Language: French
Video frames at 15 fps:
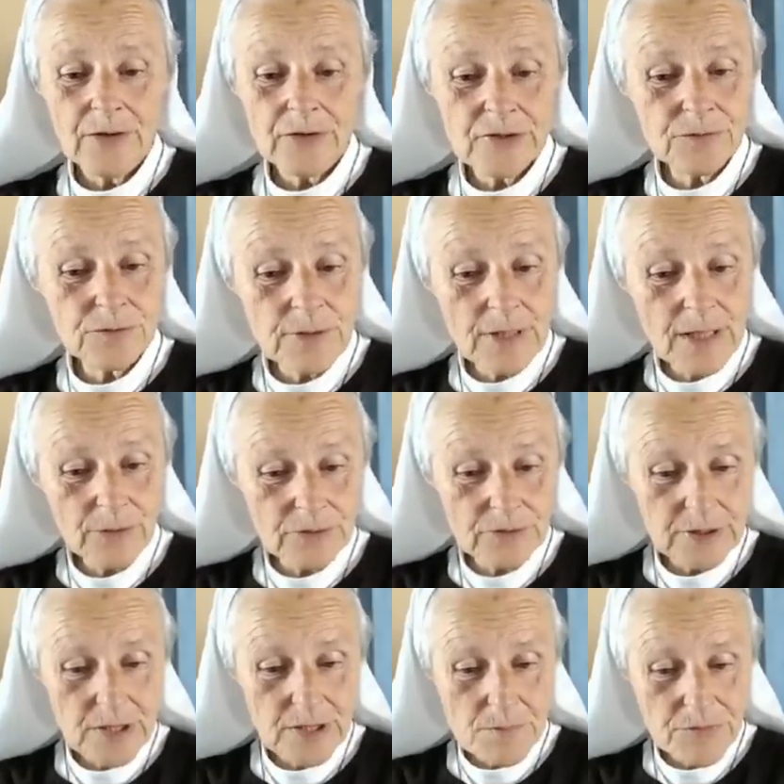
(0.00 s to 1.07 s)
Alors si vous lui
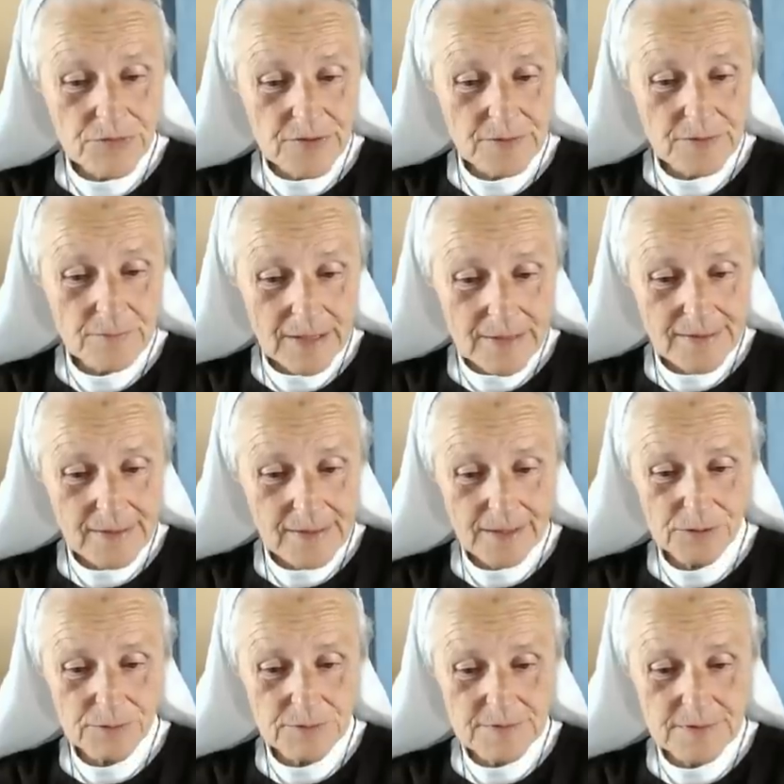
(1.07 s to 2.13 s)
racontez comment vous avez
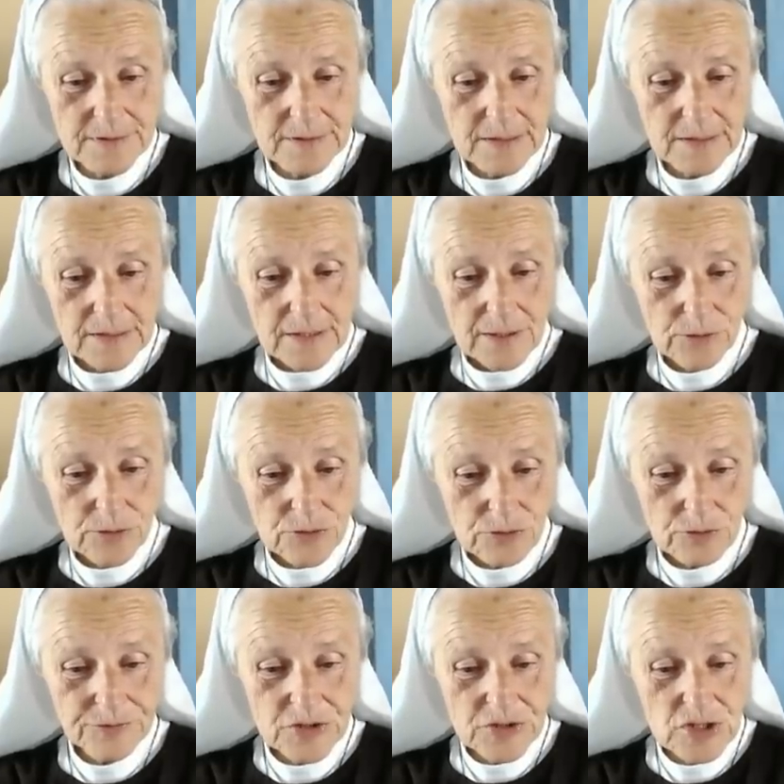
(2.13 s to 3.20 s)
balayé la cuisine et que
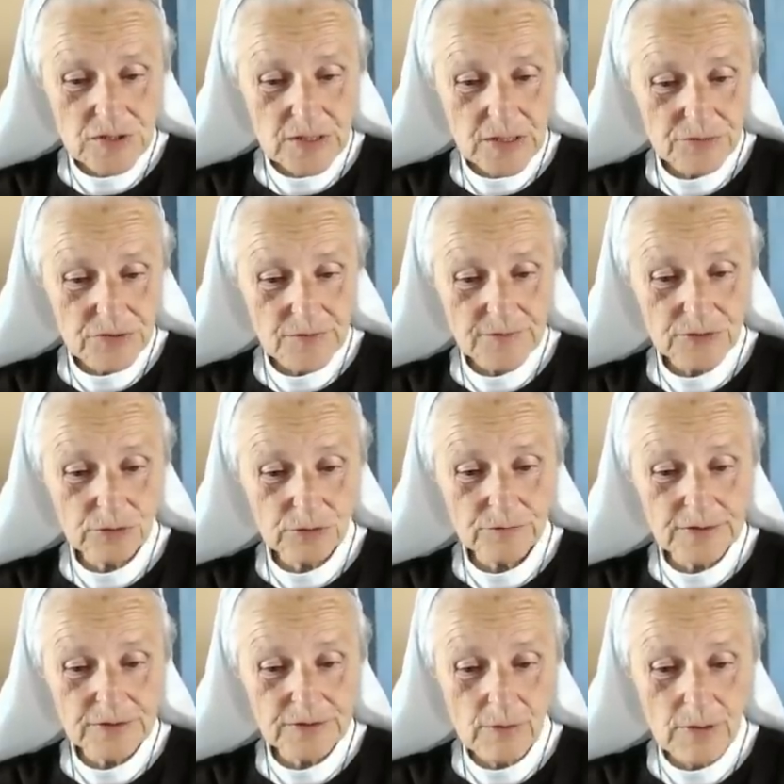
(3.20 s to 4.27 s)
sous le frigidaire vous avez
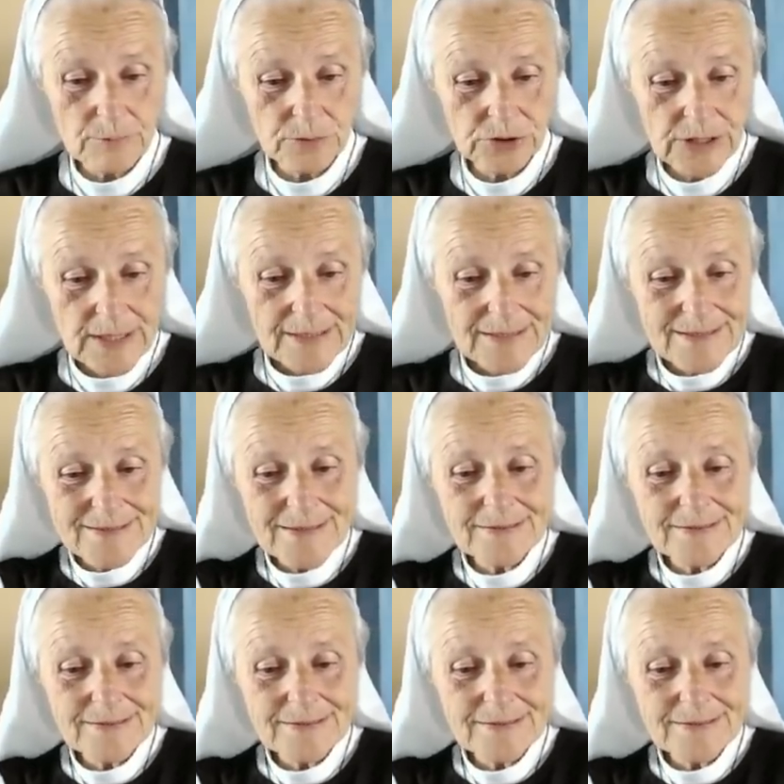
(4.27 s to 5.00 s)
trouvé trois mouches,